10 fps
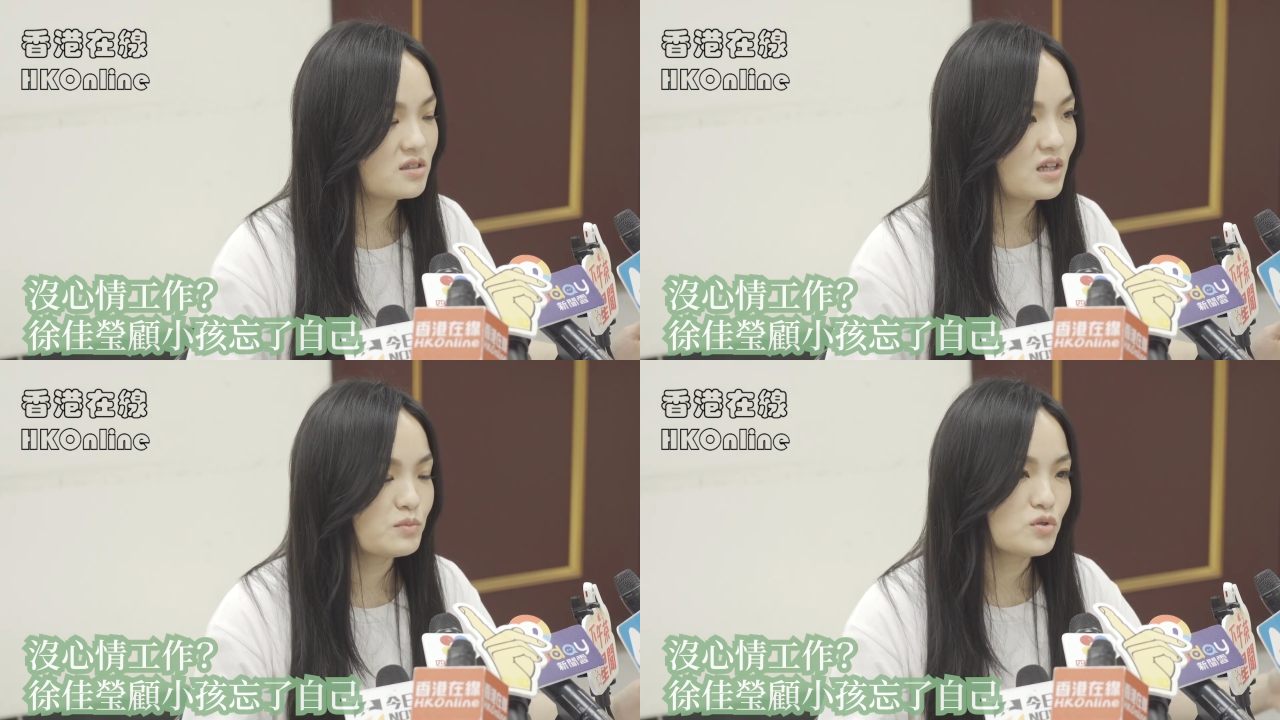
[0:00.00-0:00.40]

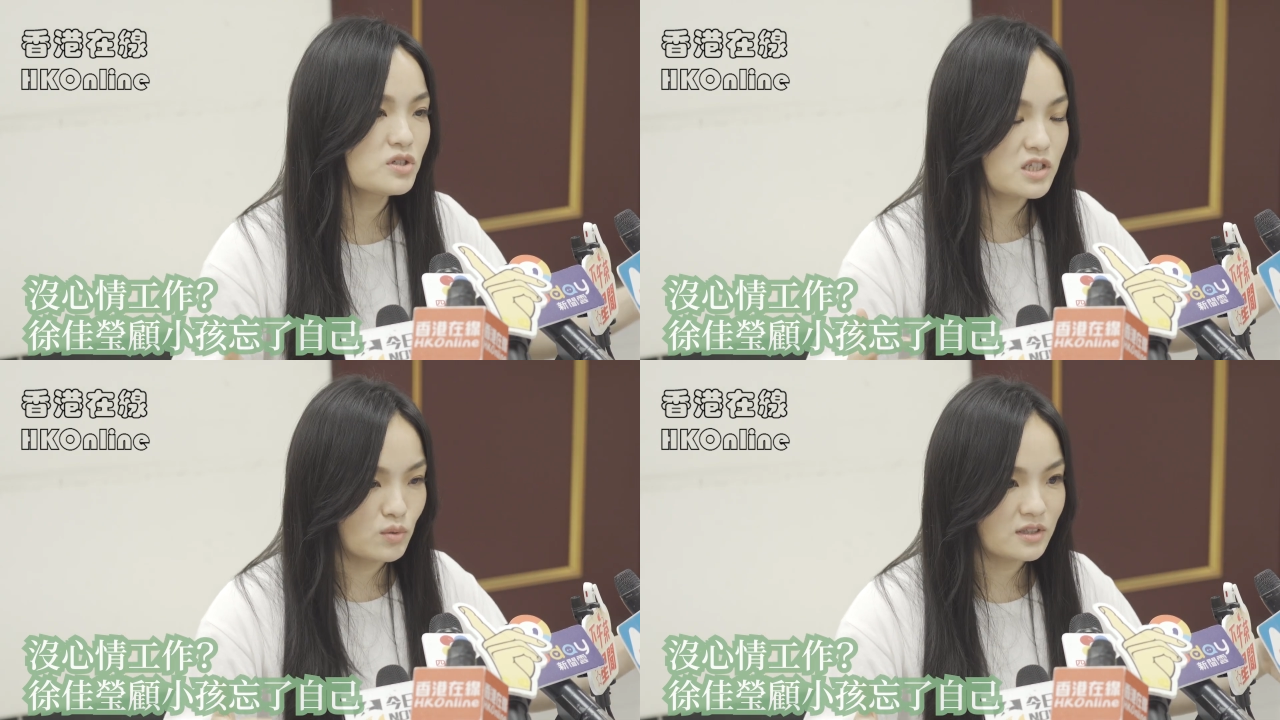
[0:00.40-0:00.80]
他们就是
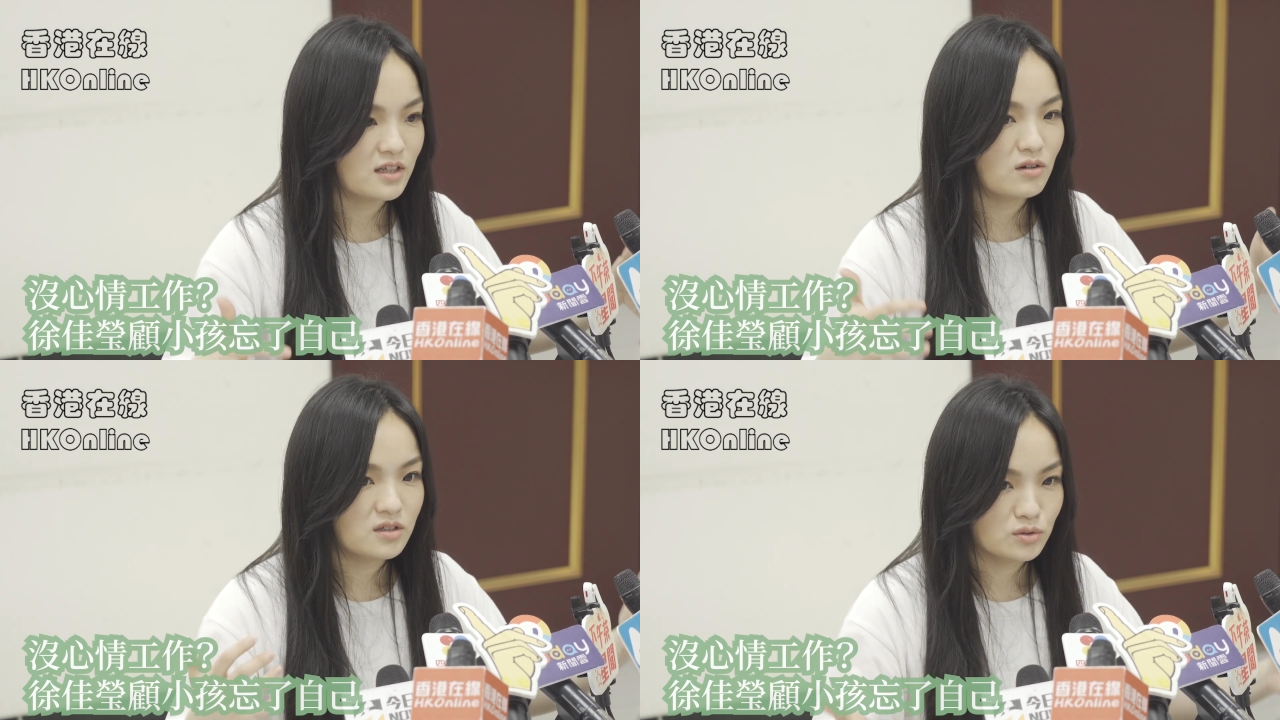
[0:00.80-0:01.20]
希望
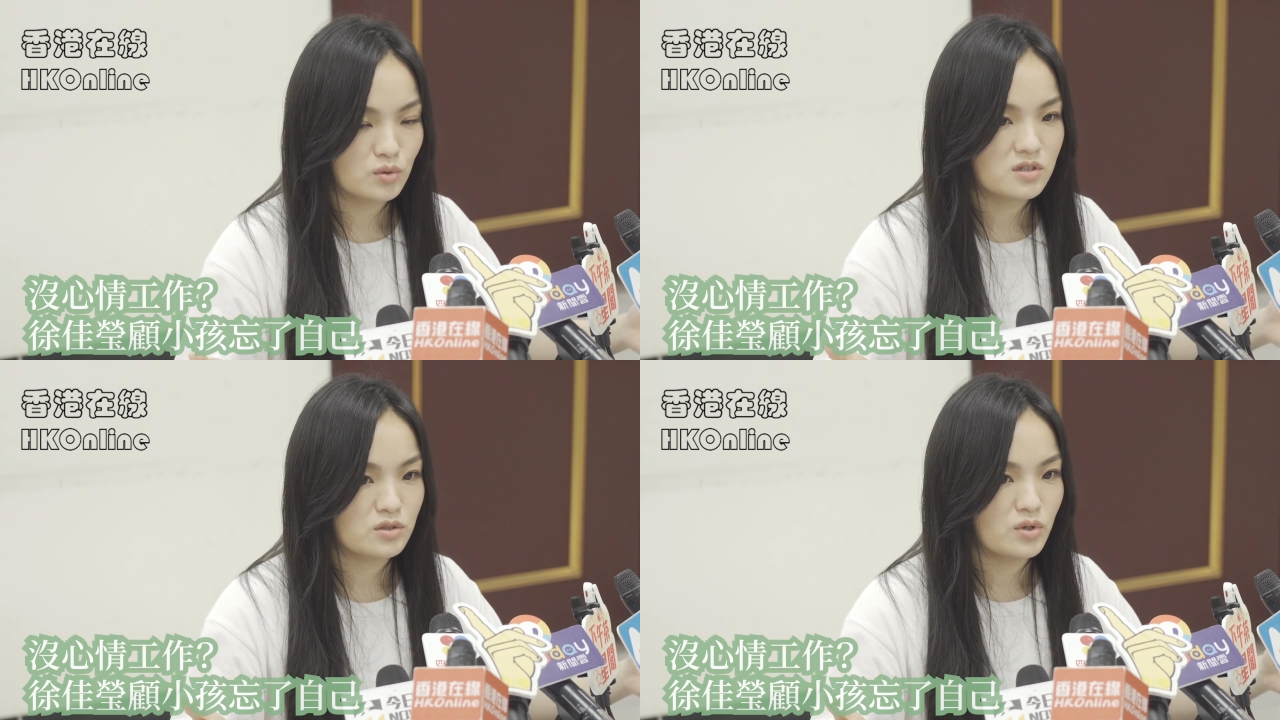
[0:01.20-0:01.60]
拿到更
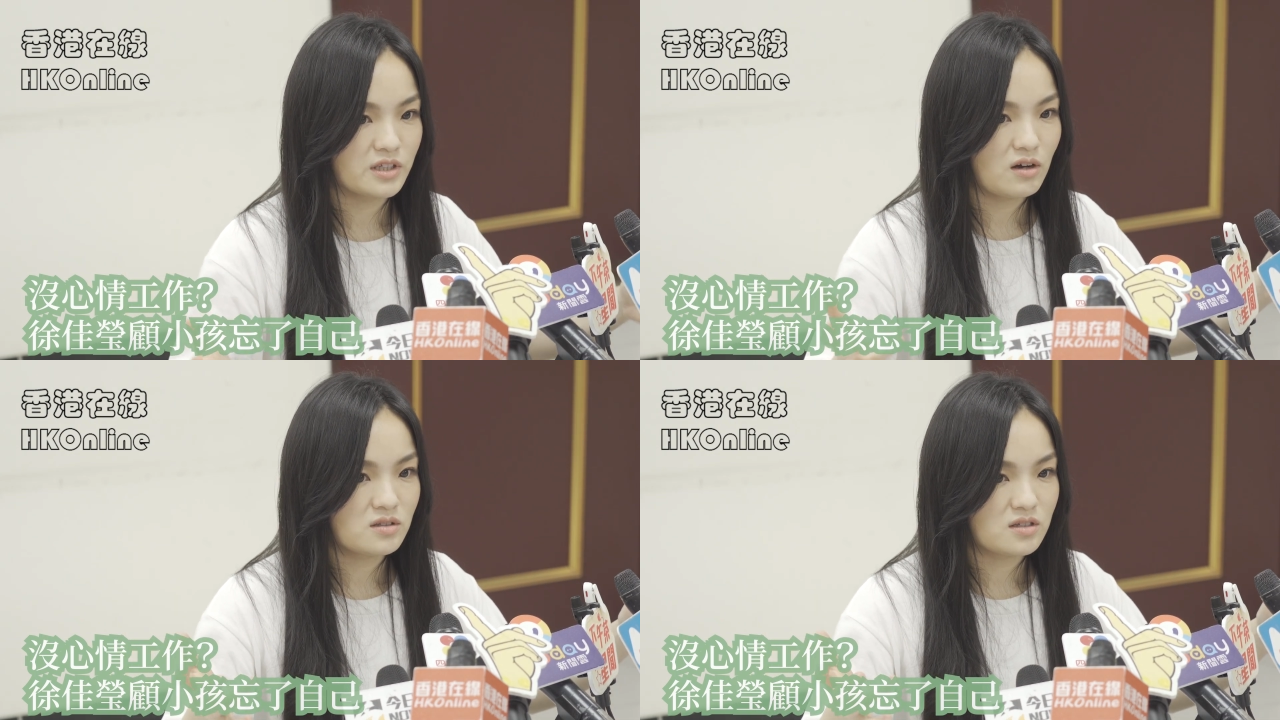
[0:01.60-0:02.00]
多资源，
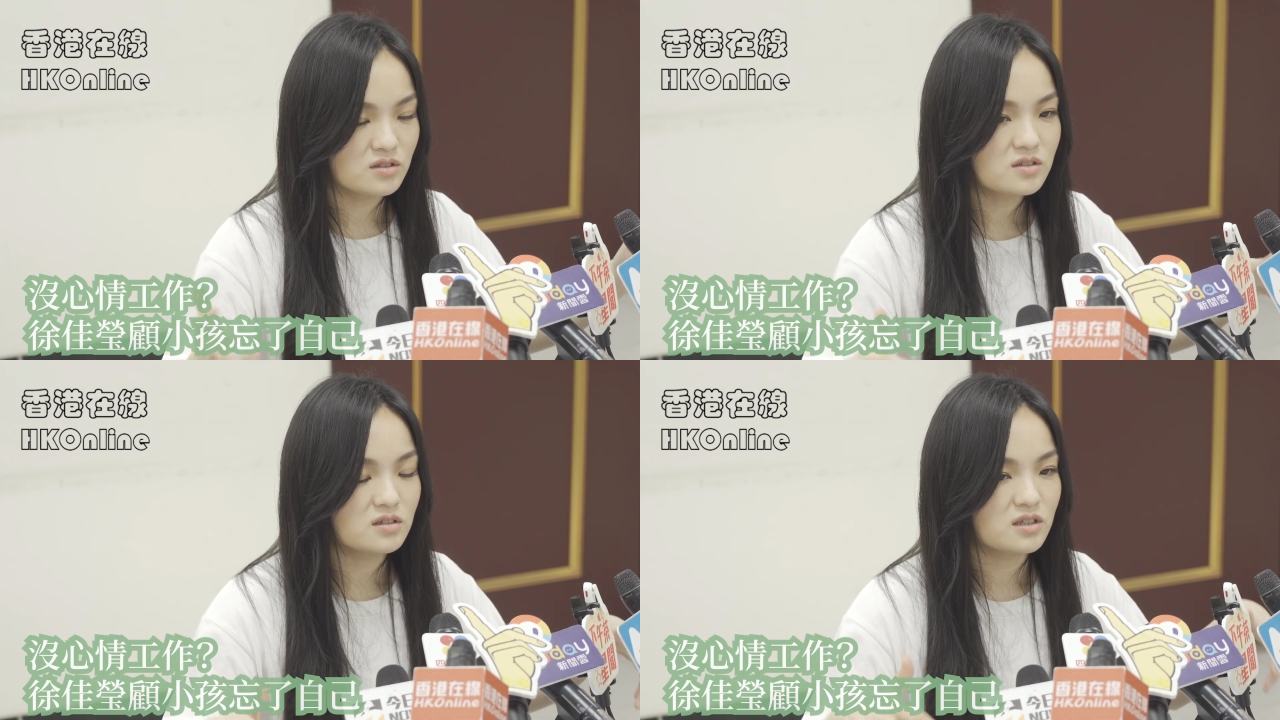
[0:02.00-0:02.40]
然后
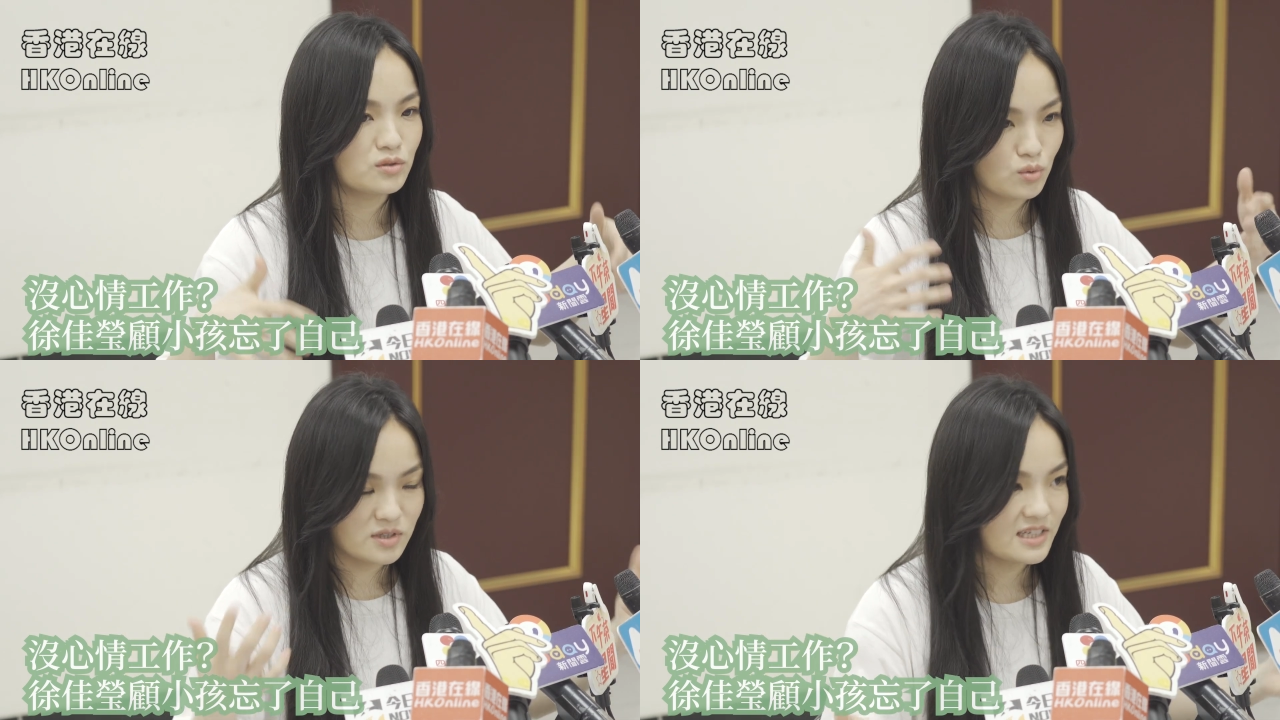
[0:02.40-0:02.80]
增设更
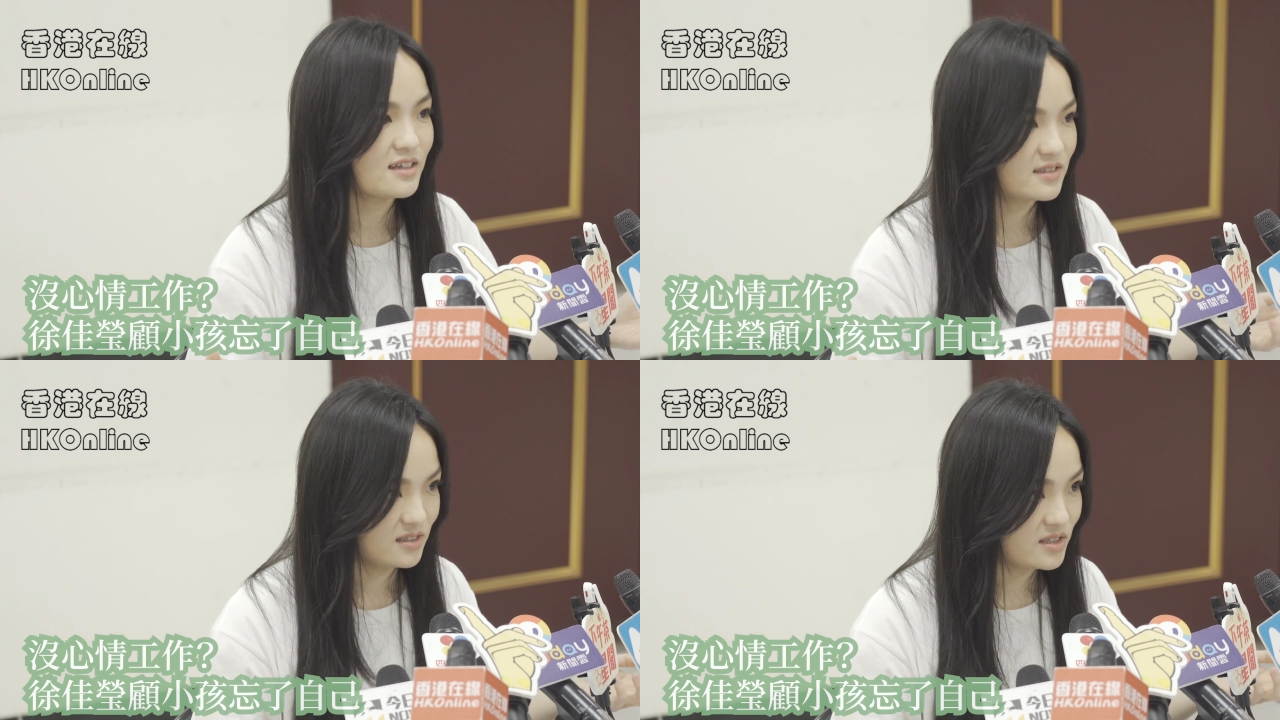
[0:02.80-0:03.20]
多这
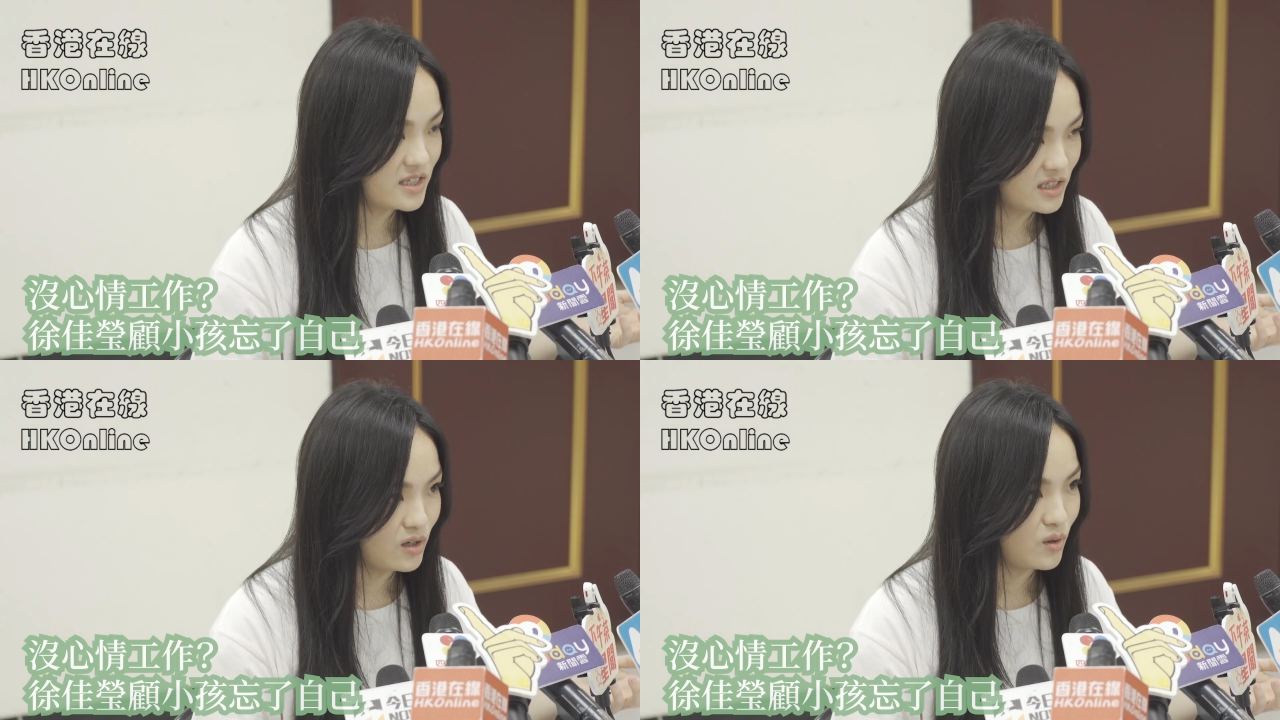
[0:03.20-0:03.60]
样子的
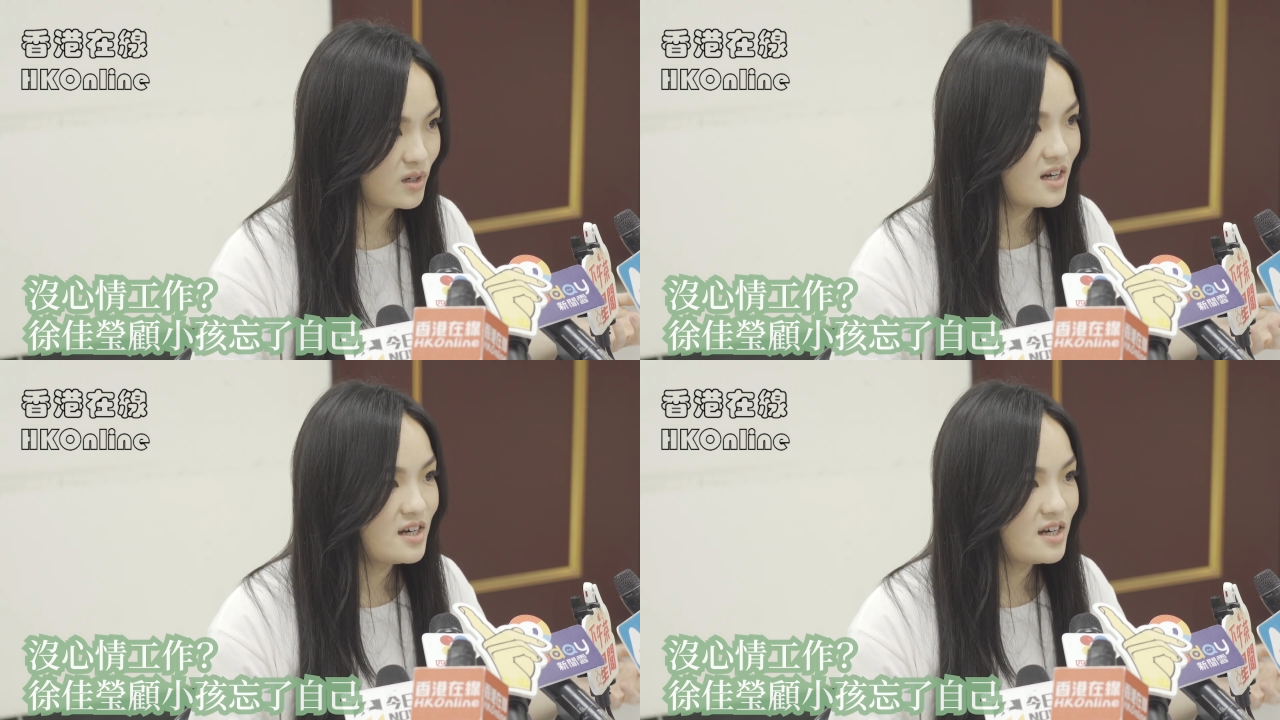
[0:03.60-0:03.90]
机构，